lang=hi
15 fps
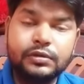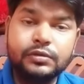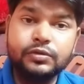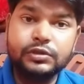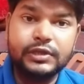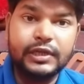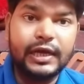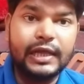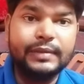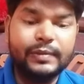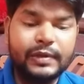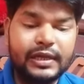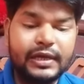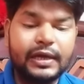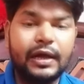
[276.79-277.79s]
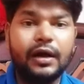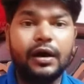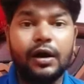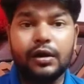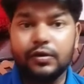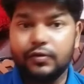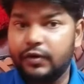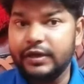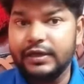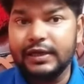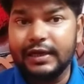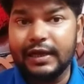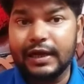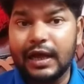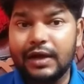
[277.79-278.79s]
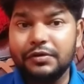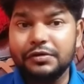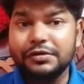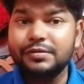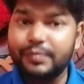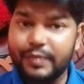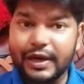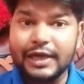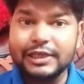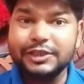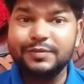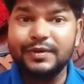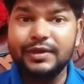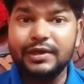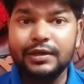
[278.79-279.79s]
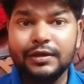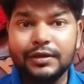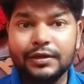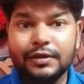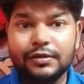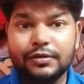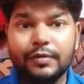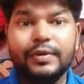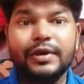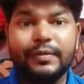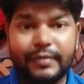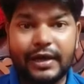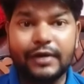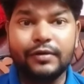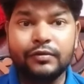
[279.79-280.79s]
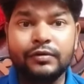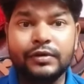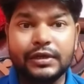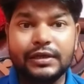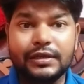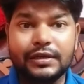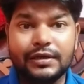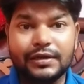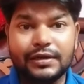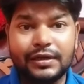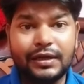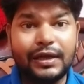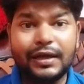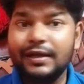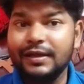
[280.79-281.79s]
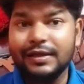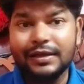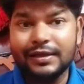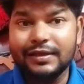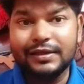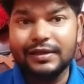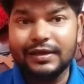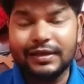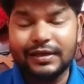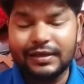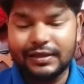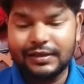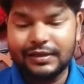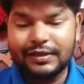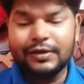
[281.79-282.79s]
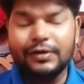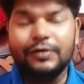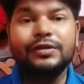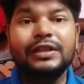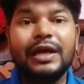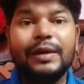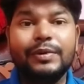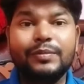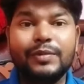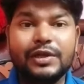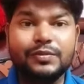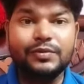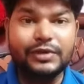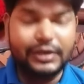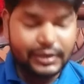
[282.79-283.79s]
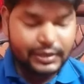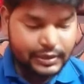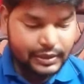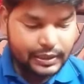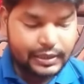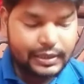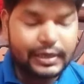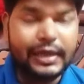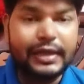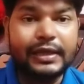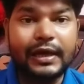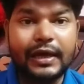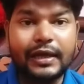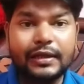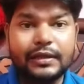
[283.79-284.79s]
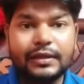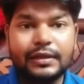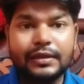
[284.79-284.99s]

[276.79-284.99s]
दूसरे आदमी लेगा और कोई नहीं लेगा उस प्राइस पे तो फिर मैं हूँ ही ठीक है ये उतना भी मजबूरी नहीं है